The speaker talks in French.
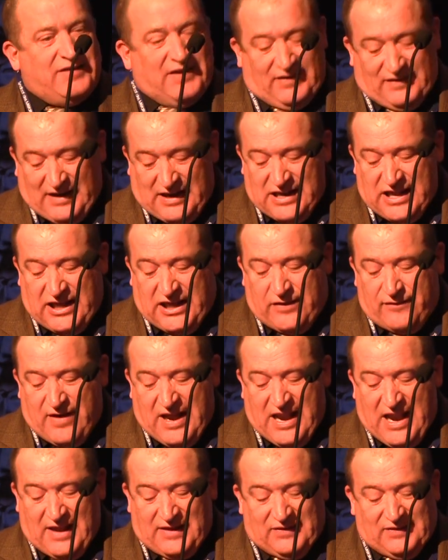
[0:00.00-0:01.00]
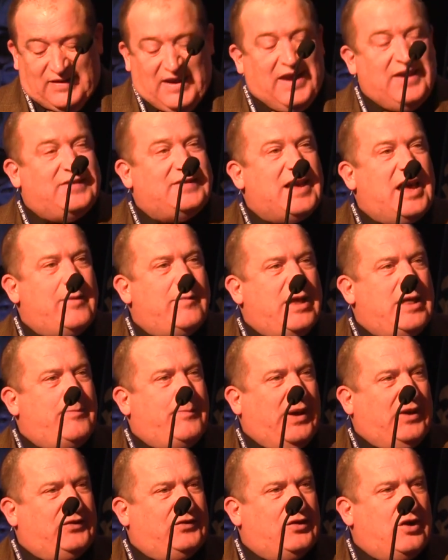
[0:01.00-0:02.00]
ça serait l'équivalent de 500 000
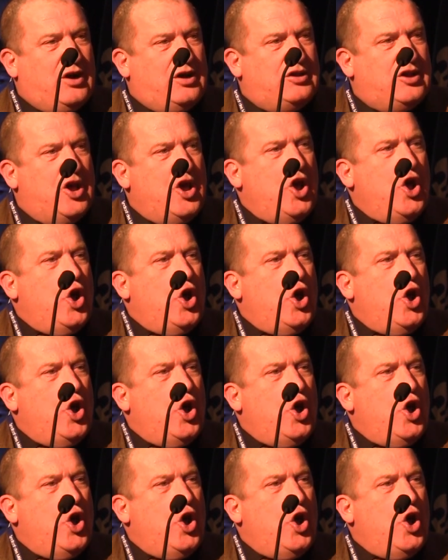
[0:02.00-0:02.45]
personnes,